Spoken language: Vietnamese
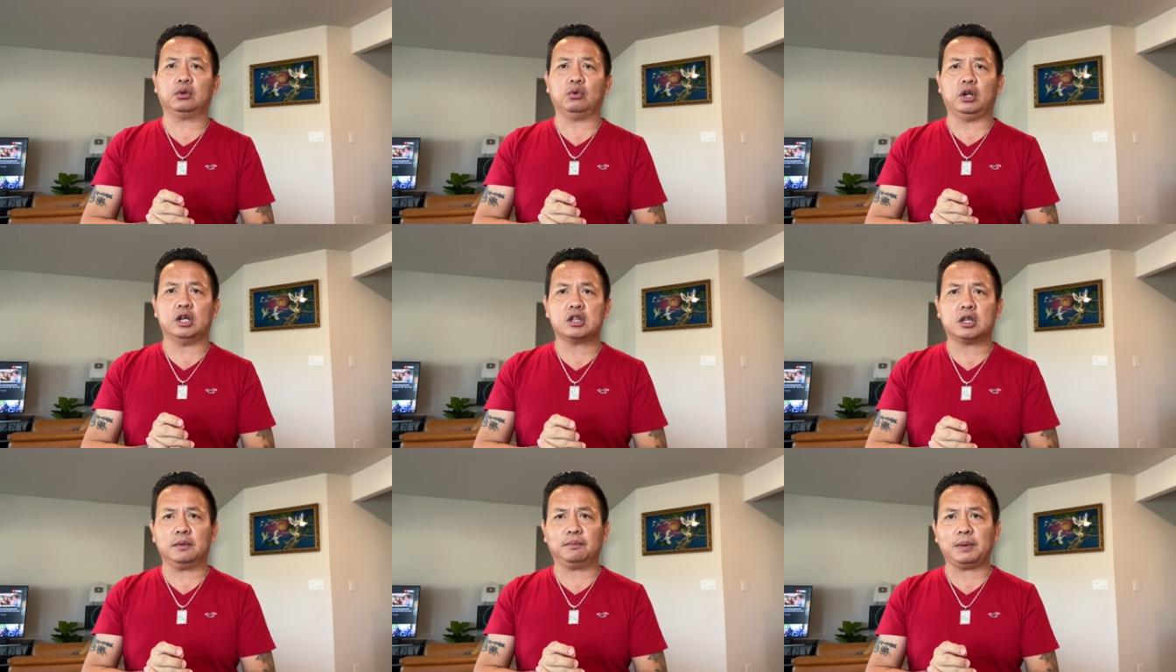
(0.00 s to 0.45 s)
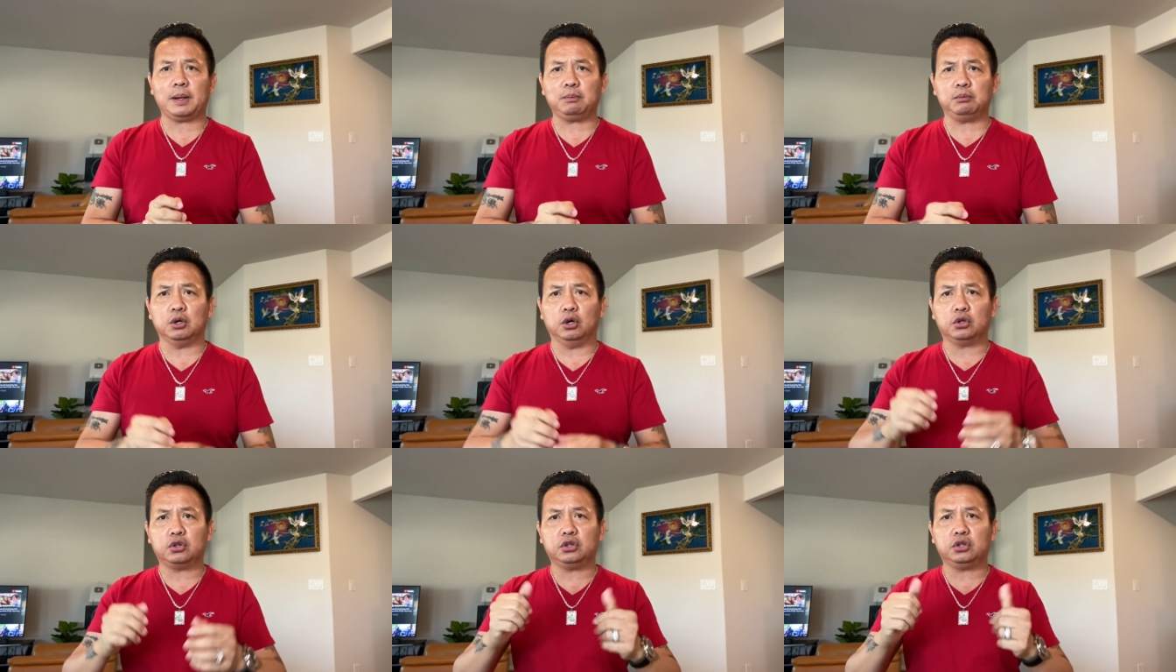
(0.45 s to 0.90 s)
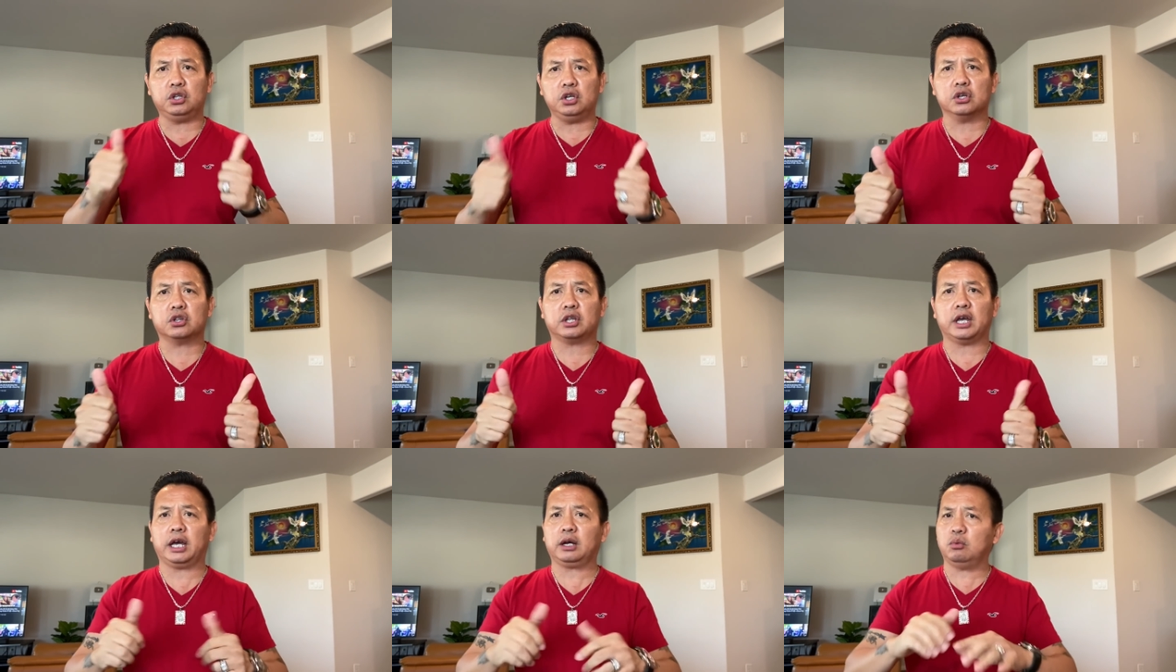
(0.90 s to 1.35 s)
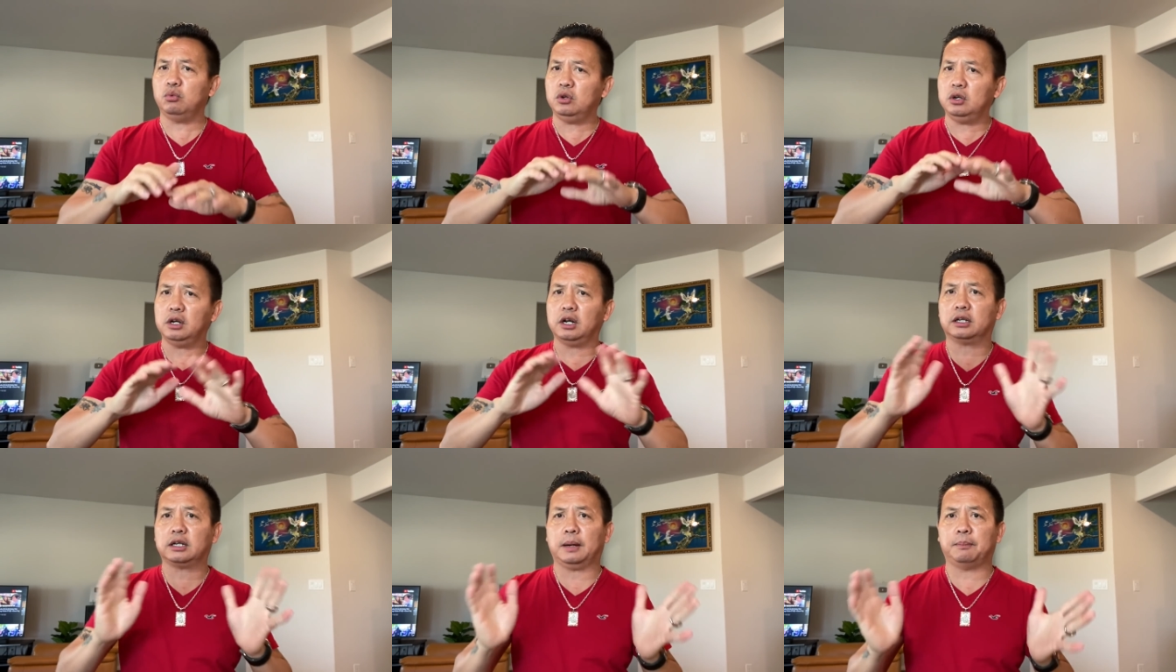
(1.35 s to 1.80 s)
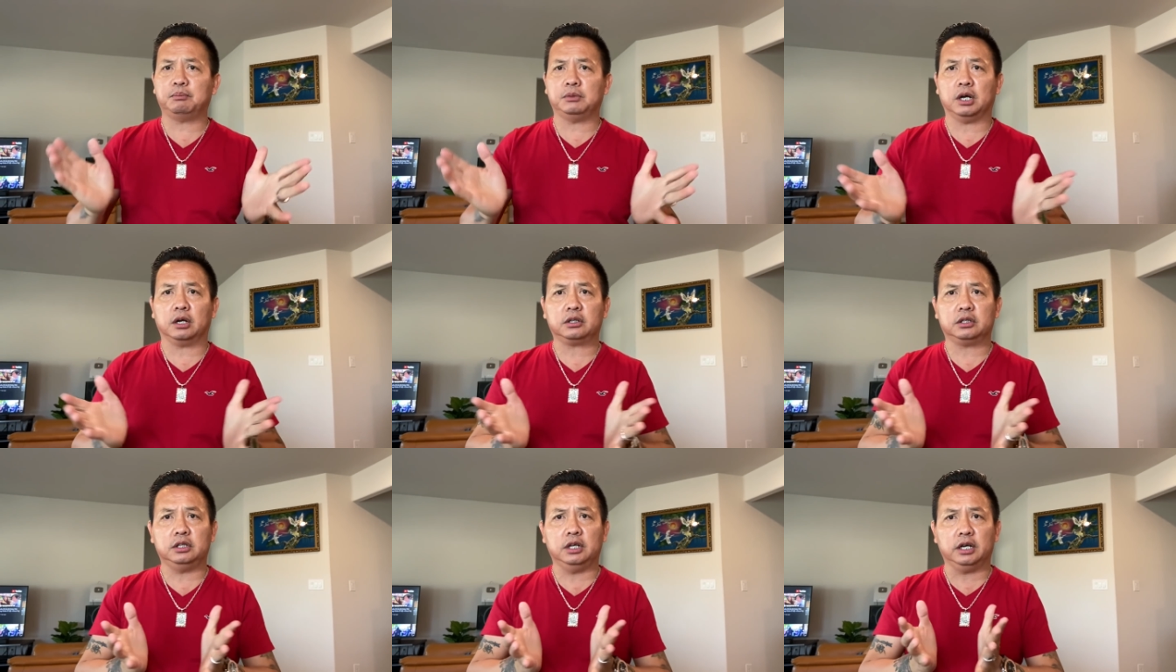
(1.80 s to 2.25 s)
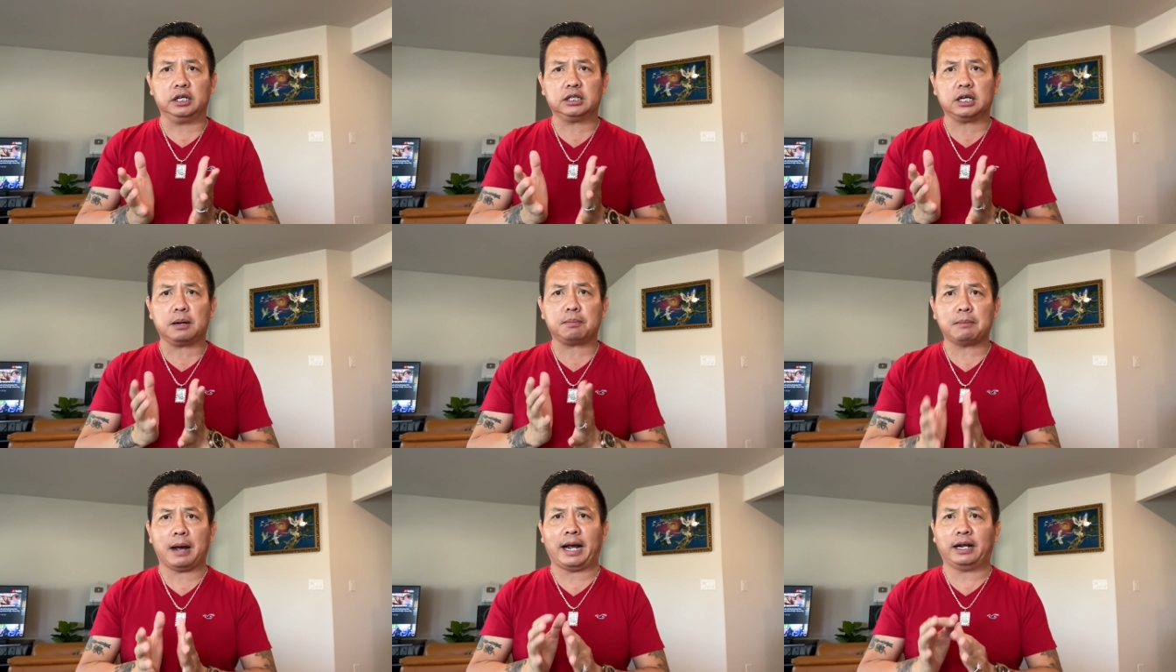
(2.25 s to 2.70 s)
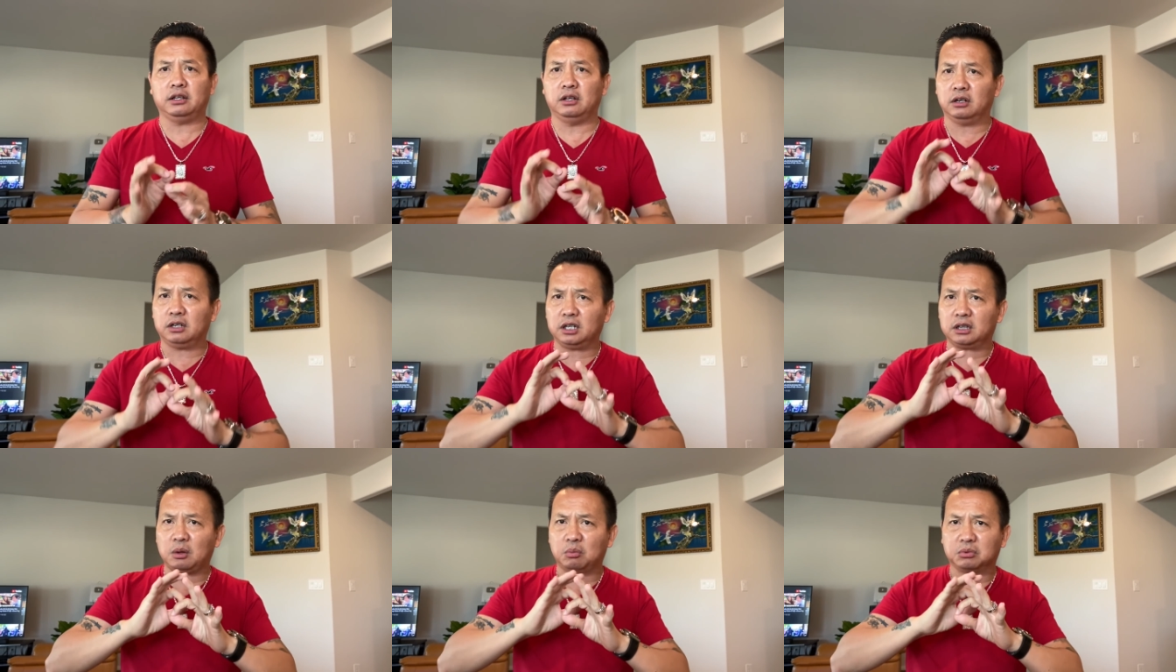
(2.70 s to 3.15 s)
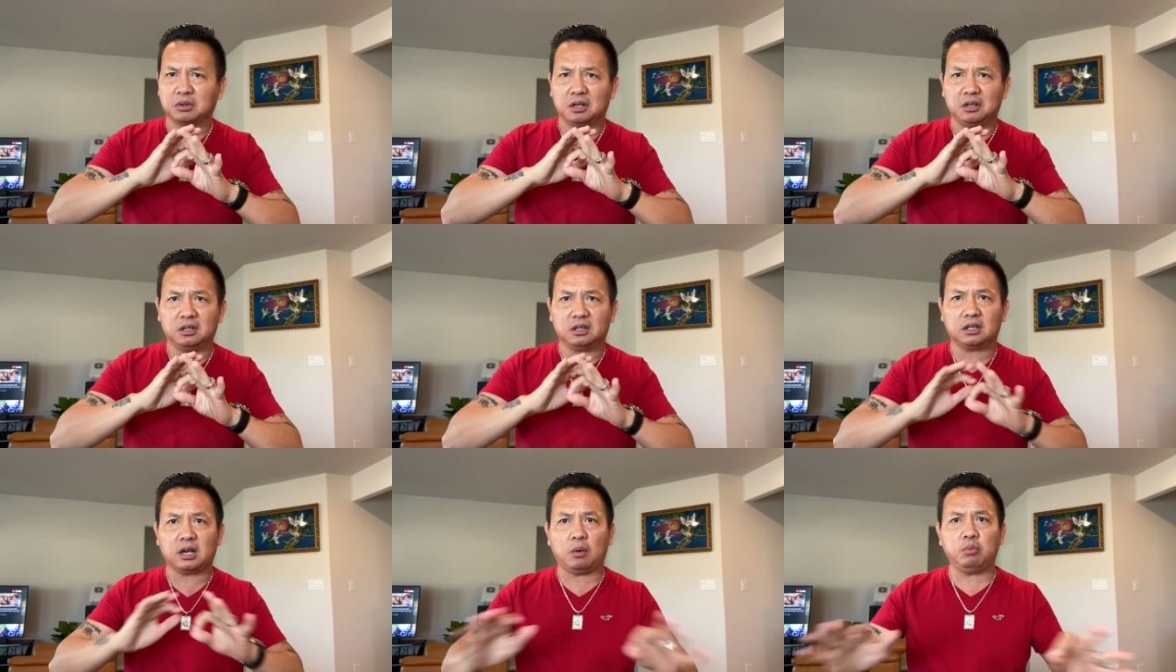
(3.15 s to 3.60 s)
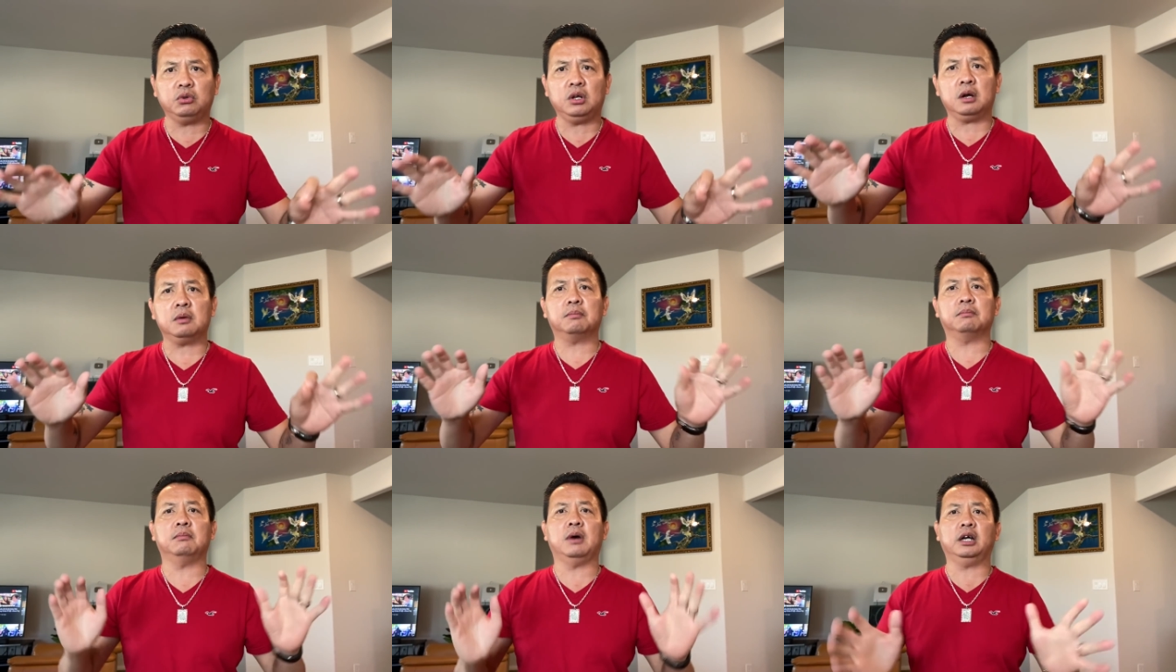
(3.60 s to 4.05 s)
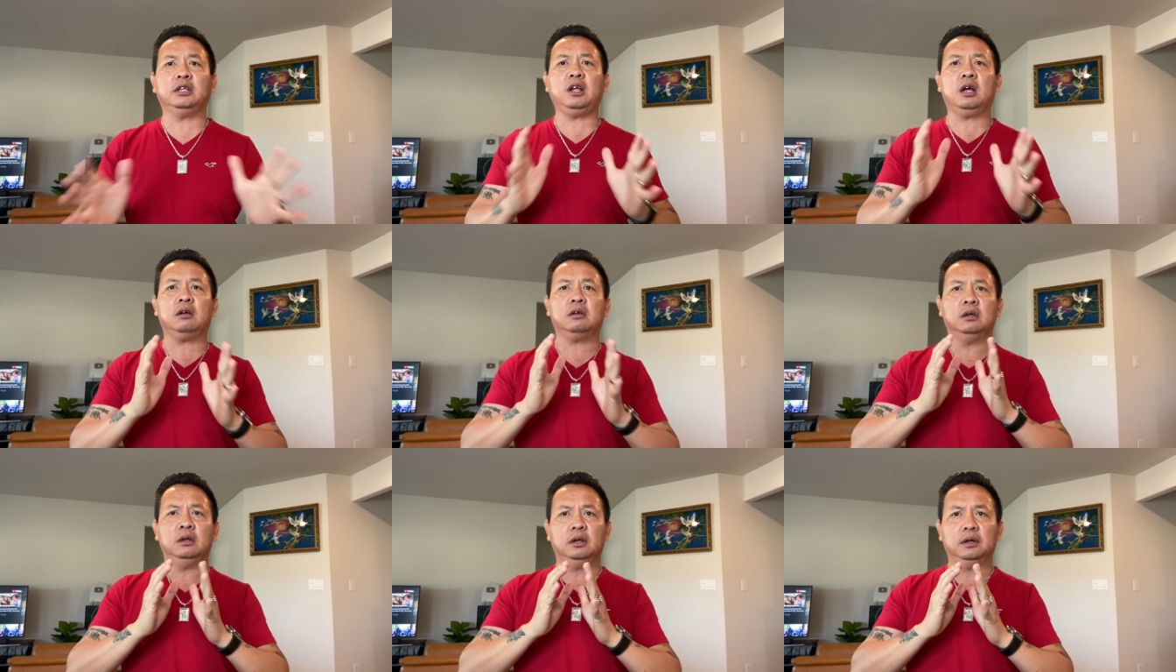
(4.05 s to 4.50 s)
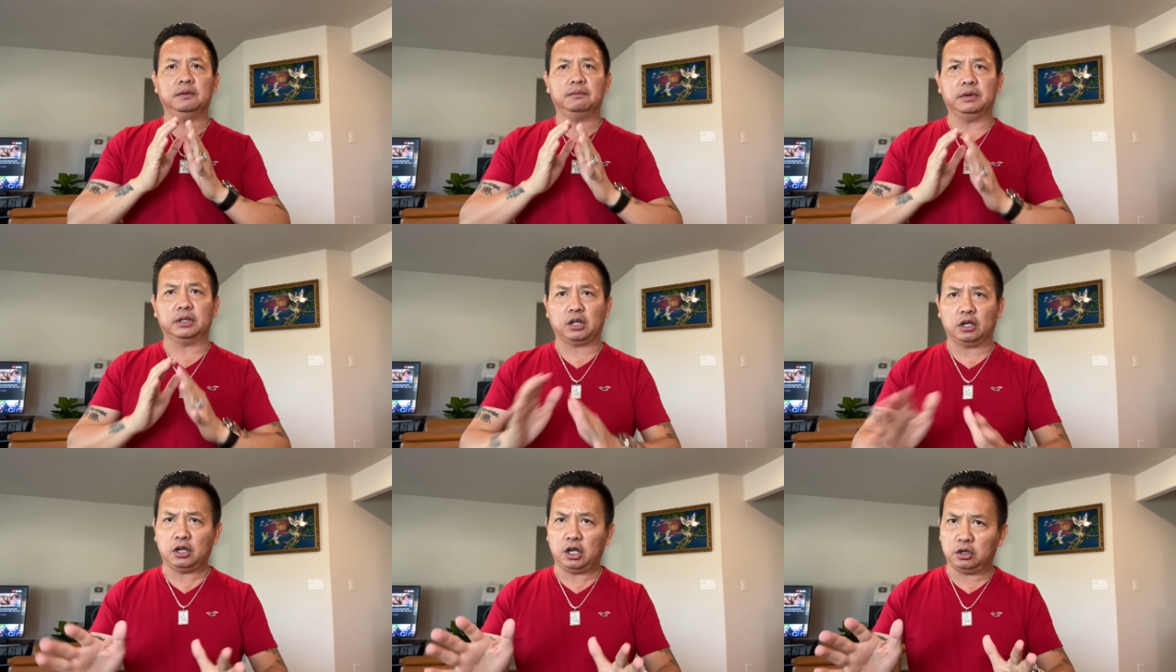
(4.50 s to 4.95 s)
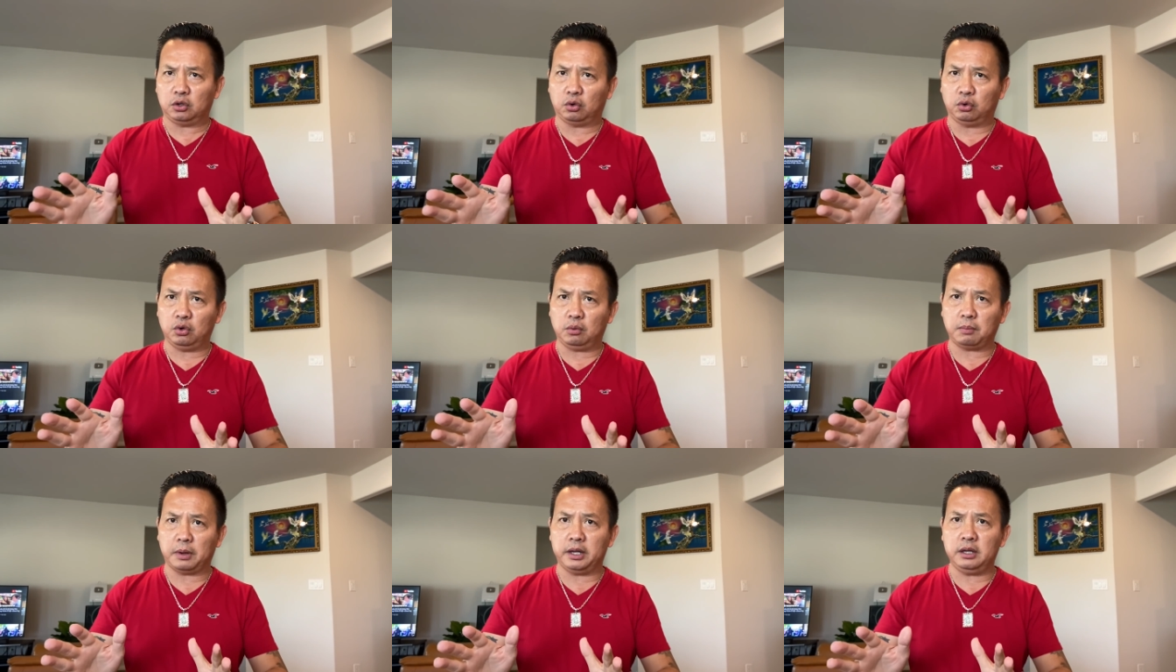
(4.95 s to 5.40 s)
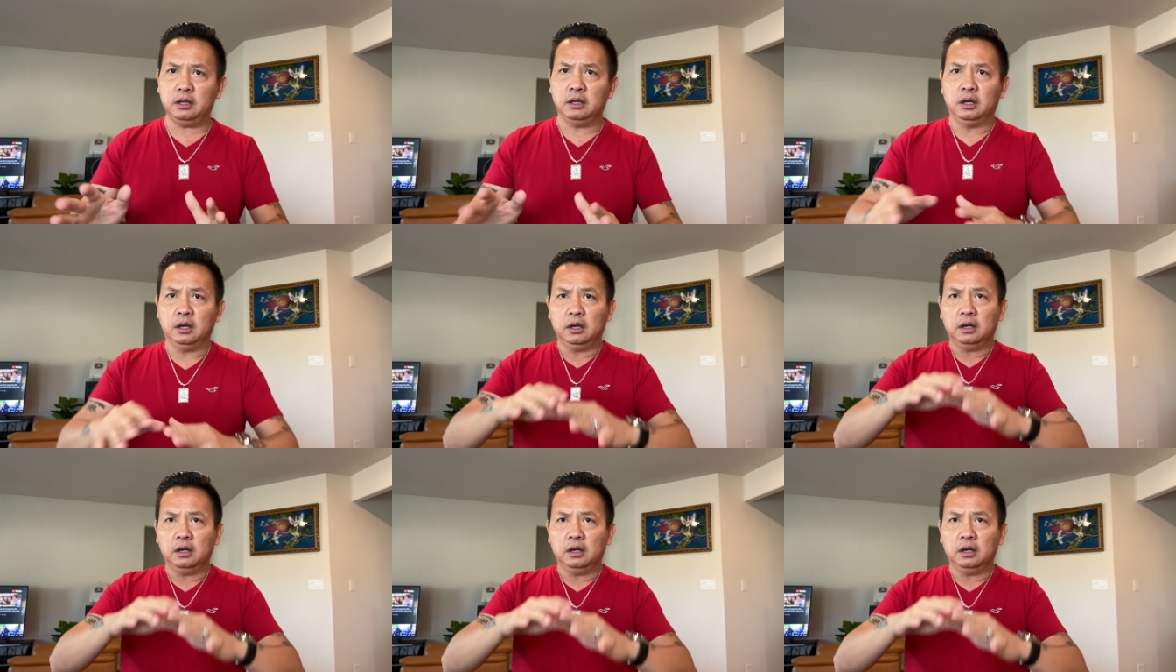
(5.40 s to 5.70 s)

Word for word: tôi này xin phép được chia sẻ cũng như là cập nhật với các bạn những cái thông tin nóng nhất, mới nhất về tình hình của nước Mỹ,